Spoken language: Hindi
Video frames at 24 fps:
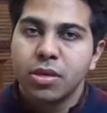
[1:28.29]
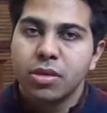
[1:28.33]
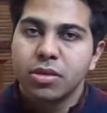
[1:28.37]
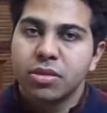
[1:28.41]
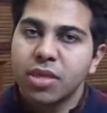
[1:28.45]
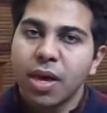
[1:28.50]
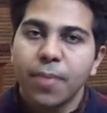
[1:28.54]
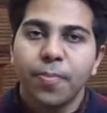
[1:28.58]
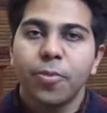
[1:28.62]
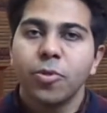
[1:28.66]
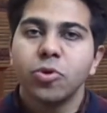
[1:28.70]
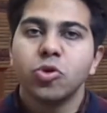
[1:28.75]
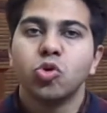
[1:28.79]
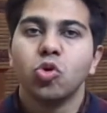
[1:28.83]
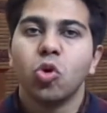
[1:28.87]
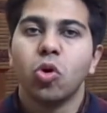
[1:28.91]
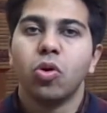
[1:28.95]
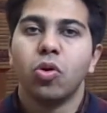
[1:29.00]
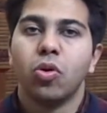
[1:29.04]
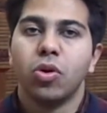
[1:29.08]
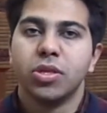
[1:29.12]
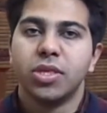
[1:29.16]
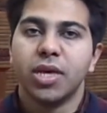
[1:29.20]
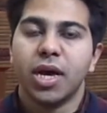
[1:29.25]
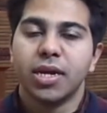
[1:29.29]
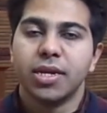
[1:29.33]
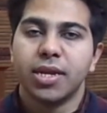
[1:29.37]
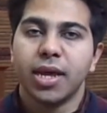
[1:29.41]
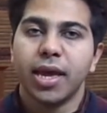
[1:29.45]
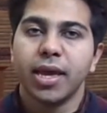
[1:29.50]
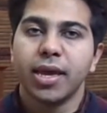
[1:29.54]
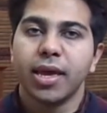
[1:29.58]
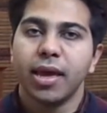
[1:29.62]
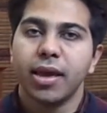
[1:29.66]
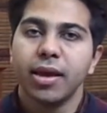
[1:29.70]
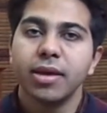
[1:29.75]
सब कुछ शो हो जाता
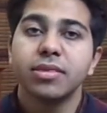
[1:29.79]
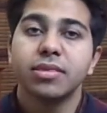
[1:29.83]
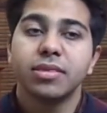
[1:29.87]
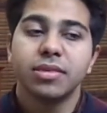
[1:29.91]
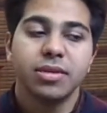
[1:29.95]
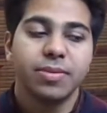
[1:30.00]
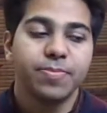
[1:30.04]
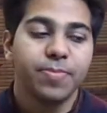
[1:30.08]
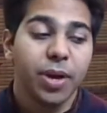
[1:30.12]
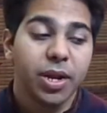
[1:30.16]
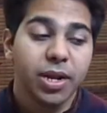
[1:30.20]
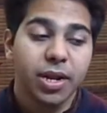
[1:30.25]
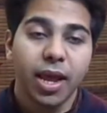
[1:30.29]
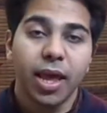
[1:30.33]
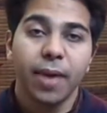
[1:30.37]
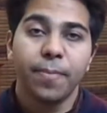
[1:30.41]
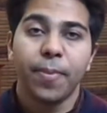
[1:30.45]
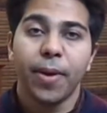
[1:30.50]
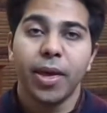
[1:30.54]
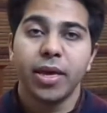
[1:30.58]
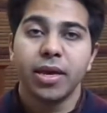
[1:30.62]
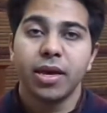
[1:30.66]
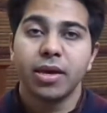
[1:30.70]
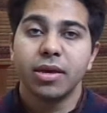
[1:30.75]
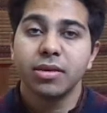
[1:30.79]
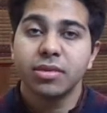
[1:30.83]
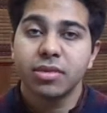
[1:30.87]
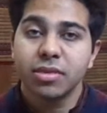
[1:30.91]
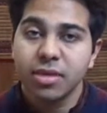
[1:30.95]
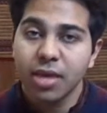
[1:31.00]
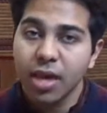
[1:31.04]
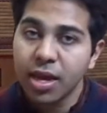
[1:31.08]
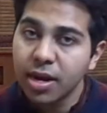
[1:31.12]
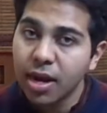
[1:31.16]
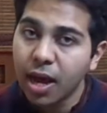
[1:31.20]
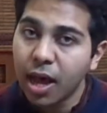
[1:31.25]
है कि इस बंदे पे
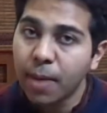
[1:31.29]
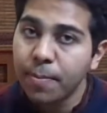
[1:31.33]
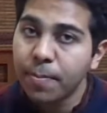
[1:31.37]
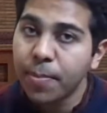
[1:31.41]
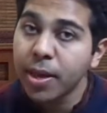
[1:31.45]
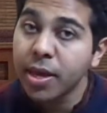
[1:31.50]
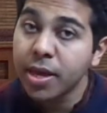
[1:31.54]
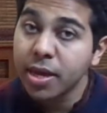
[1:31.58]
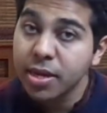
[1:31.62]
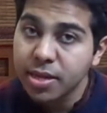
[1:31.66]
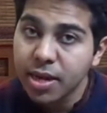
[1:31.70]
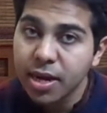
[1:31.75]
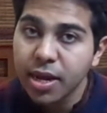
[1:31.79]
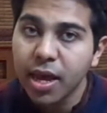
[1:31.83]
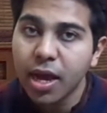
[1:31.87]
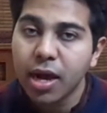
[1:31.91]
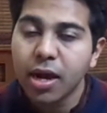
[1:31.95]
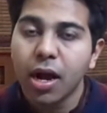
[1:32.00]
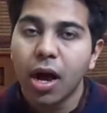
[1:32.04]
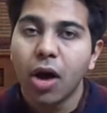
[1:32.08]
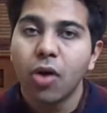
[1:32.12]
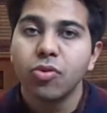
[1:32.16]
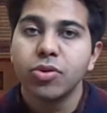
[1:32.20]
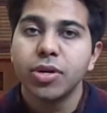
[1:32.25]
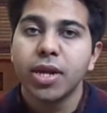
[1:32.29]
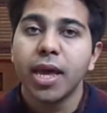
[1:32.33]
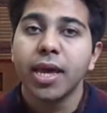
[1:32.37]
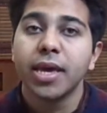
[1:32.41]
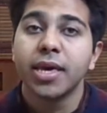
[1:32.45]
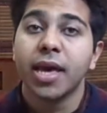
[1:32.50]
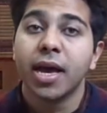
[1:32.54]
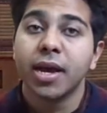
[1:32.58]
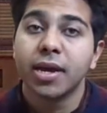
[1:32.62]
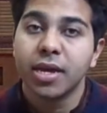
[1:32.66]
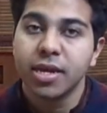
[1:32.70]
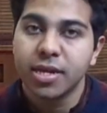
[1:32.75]
इसके नाम पे कितने अकाउंट है
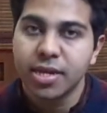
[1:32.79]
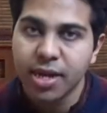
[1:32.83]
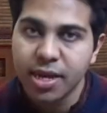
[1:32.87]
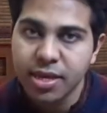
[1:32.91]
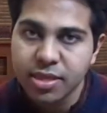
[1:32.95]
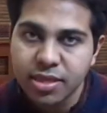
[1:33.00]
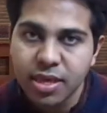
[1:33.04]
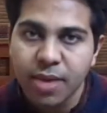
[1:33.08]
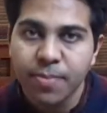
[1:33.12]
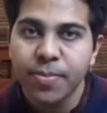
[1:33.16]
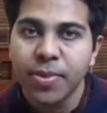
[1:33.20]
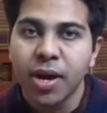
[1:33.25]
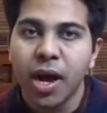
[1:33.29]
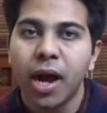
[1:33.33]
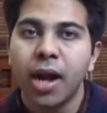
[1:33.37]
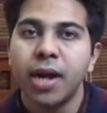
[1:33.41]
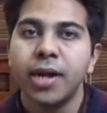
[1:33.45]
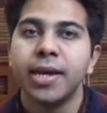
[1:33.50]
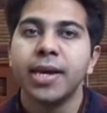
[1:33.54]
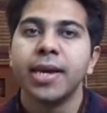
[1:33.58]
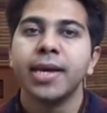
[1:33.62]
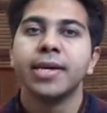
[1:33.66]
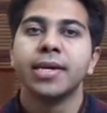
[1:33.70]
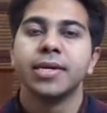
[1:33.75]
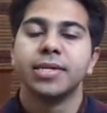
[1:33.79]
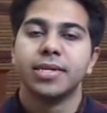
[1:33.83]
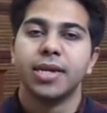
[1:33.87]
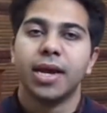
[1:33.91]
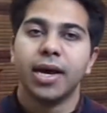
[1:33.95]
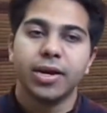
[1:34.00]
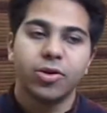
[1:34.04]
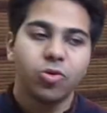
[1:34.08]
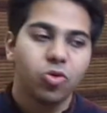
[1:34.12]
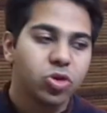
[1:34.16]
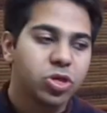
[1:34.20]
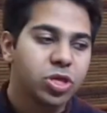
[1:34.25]
क्या कितने सिम कार्ड है कितना
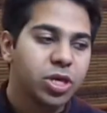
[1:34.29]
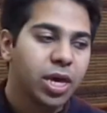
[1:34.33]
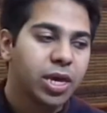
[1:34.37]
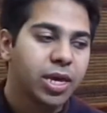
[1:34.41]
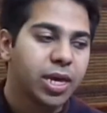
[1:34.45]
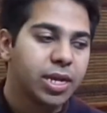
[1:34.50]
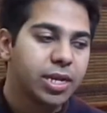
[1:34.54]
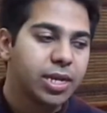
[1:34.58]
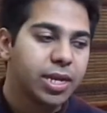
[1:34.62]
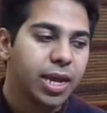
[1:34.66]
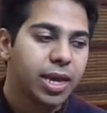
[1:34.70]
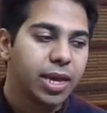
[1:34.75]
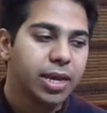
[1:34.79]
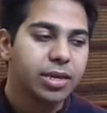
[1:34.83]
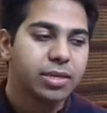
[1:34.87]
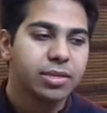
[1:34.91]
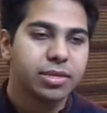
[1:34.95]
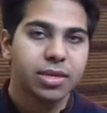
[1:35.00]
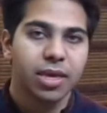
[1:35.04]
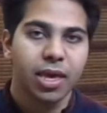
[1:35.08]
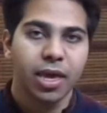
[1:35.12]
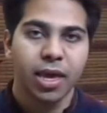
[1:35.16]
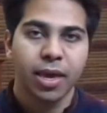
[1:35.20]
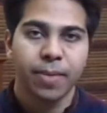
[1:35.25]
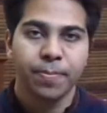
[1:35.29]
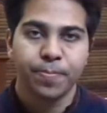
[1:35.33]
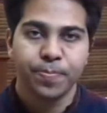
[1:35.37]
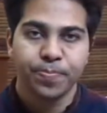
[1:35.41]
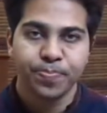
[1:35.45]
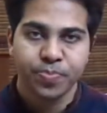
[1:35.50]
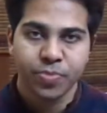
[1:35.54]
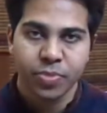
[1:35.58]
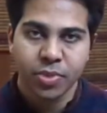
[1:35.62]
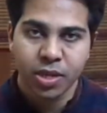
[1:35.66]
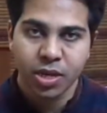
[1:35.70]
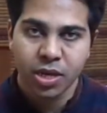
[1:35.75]
कुछ है कितने इसकी
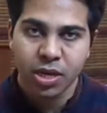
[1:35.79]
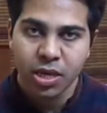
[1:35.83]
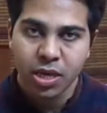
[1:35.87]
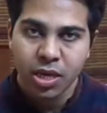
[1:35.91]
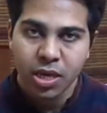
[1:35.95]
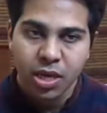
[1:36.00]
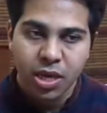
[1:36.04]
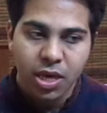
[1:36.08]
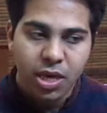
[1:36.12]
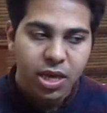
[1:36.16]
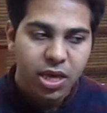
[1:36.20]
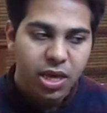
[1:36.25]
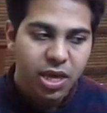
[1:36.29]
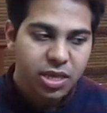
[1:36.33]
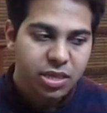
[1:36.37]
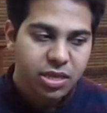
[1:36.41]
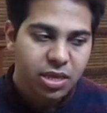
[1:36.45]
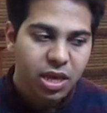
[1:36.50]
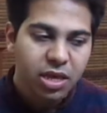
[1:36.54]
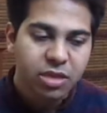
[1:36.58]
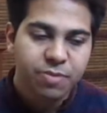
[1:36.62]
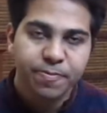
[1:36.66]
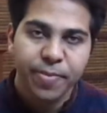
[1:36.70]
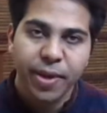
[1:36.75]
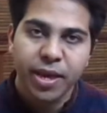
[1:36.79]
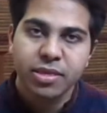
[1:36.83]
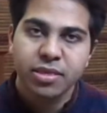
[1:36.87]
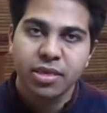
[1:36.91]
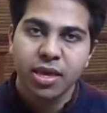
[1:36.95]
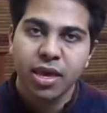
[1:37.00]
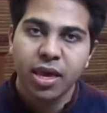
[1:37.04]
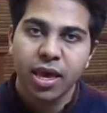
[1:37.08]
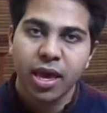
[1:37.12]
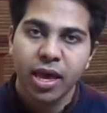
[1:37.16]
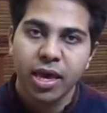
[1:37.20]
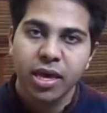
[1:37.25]
हम्म, इसके
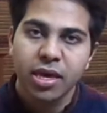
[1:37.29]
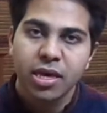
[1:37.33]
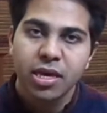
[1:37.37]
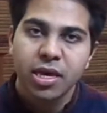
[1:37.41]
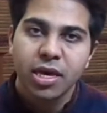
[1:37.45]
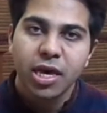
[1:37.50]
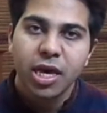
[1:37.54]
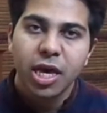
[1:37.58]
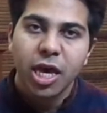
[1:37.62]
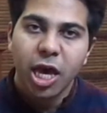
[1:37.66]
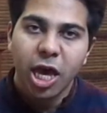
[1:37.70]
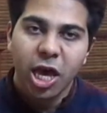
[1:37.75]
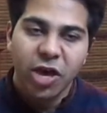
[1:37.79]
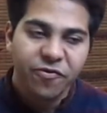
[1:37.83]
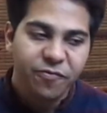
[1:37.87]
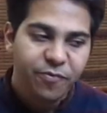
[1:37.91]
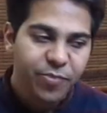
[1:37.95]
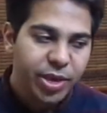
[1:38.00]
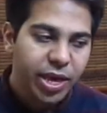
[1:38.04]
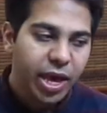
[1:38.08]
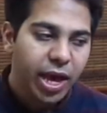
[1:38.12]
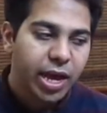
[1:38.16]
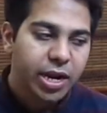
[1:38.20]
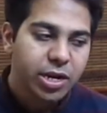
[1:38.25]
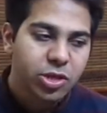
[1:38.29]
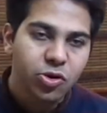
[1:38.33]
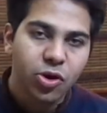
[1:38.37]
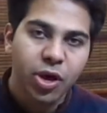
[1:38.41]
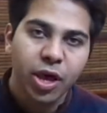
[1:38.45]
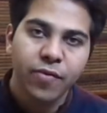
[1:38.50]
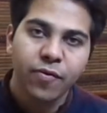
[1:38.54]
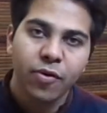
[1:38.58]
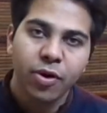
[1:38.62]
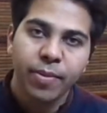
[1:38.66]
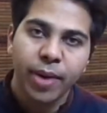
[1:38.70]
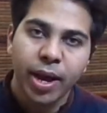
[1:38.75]
पैसे हैं एफ जो
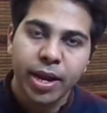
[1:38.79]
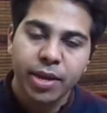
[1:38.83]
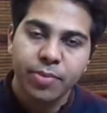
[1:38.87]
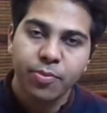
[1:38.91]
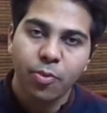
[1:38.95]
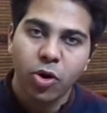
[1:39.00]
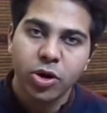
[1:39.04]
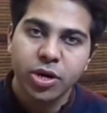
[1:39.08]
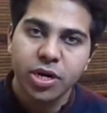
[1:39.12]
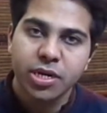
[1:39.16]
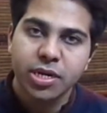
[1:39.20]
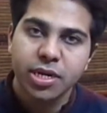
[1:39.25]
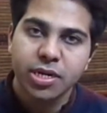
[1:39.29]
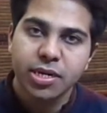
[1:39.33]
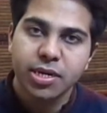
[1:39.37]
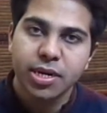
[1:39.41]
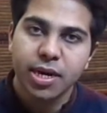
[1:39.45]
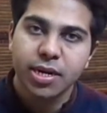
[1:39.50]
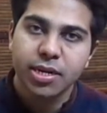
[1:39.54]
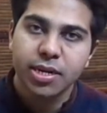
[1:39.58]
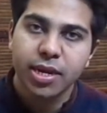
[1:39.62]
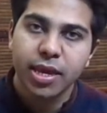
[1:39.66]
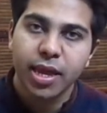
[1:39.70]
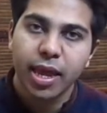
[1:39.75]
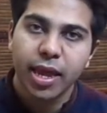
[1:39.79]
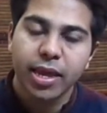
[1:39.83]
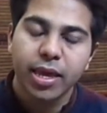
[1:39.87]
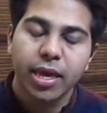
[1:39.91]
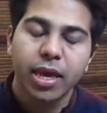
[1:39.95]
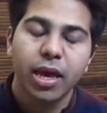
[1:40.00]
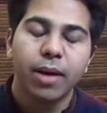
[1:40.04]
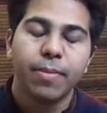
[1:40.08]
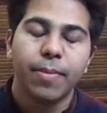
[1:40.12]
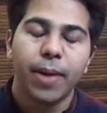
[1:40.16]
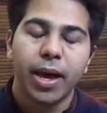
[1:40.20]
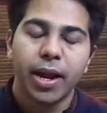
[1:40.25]
है वो हमारी मॉनिटर करती है कि
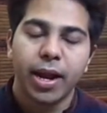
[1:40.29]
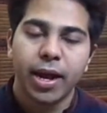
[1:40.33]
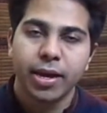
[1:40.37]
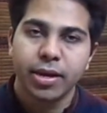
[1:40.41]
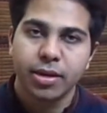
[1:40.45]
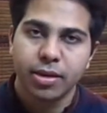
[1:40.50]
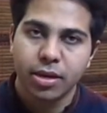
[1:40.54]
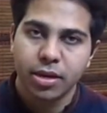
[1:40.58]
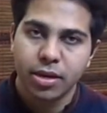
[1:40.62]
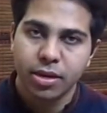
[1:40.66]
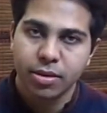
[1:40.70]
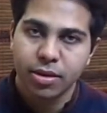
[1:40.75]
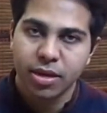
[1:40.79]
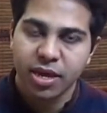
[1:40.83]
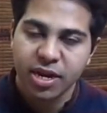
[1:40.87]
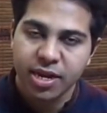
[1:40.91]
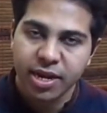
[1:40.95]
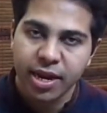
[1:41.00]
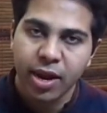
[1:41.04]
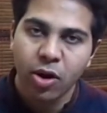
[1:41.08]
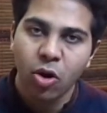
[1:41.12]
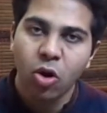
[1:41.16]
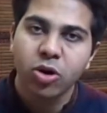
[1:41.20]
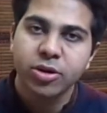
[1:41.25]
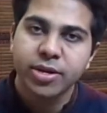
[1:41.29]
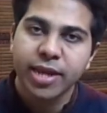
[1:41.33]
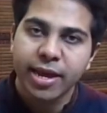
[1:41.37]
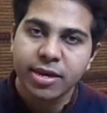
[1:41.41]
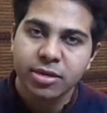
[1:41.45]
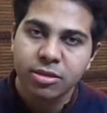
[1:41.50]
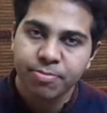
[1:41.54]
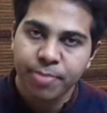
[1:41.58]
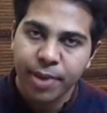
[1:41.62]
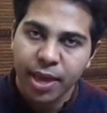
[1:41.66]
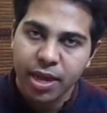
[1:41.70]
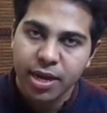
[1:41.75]
हमारा कितने लोग
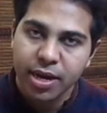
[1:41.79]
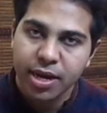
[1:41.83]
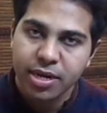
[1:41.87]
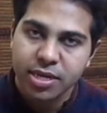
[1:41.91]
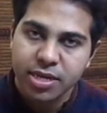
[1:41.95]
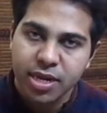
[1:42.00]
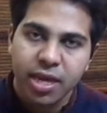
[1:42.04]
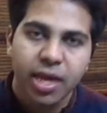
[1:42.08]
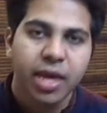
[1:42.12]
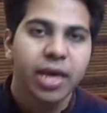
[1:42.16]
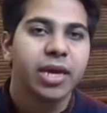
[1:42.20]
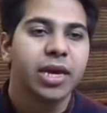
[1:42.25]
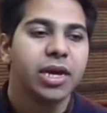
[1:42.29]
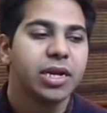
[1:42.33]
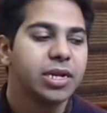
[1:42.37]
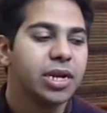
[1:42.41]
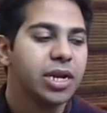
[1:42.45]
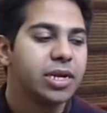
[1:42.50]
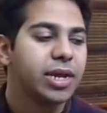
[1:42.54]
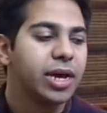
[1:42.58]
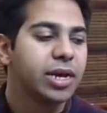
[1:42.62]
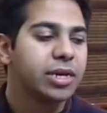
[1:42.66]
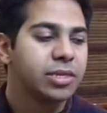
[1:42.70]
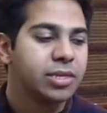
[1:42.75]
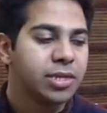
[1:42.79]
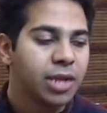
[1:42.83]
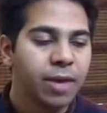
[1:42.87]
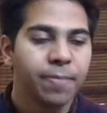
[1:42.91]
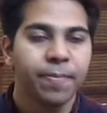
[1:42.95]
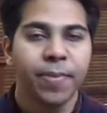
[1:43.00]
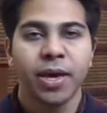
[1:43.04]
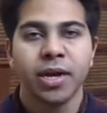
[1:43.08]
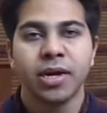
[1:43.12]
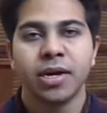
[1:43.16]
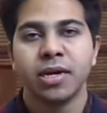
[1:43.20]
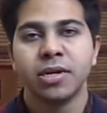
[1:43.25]
टैक्स पे करते हैं कितने टैक्स नहीं
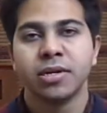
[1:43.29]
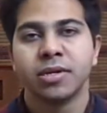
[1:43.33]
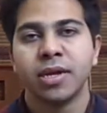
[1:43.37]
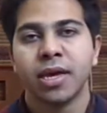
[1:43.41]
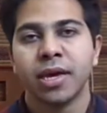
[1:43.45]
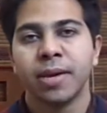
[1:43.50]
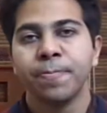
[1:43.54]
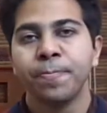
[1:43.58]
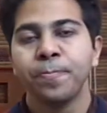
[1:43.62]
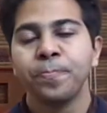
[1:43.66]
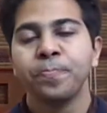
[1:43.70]
पे करते